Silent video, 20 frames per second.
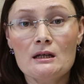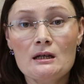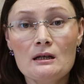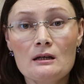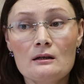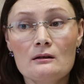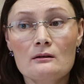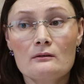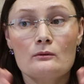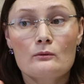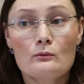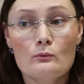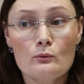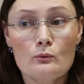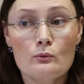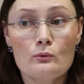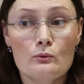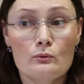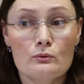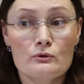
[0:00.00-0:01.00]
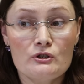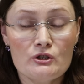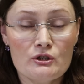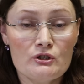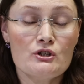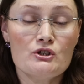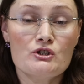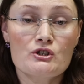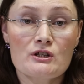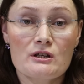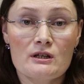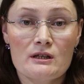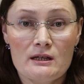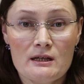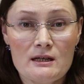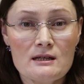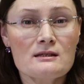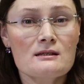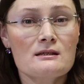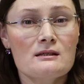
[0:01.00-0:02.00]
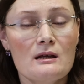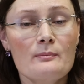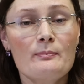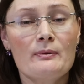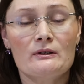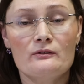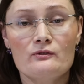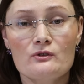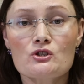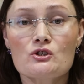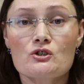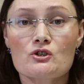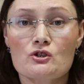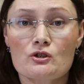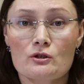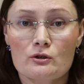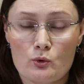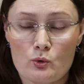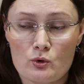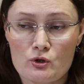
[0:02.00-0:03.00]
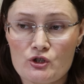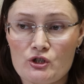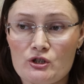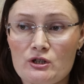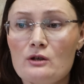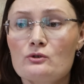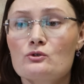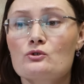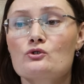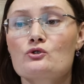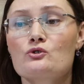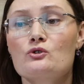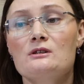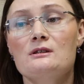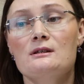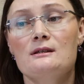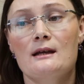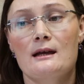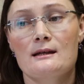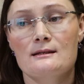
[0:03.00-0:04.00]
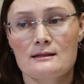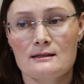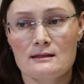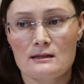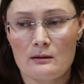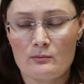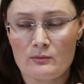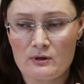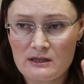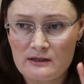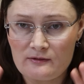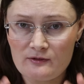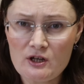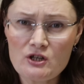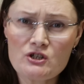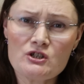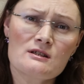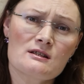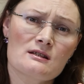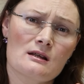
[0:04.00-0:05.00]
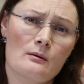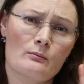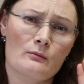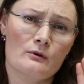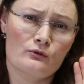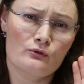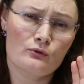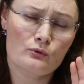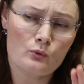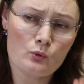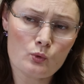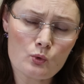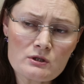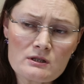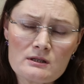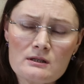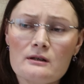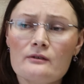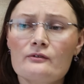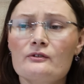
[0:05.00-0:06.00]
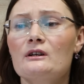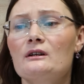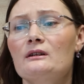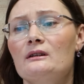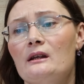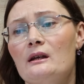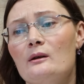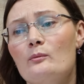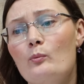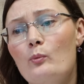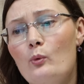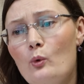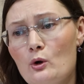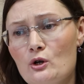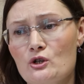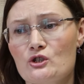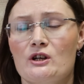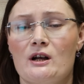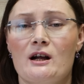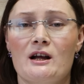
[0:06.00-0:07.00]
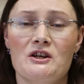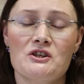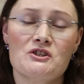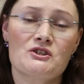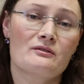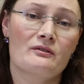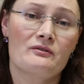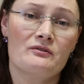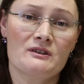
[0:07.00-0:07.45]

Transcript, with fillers: И у диетических яиц неподвижный желток. Считается, что эти яйца самые свежие, самые вкусные, в них наибольшее количество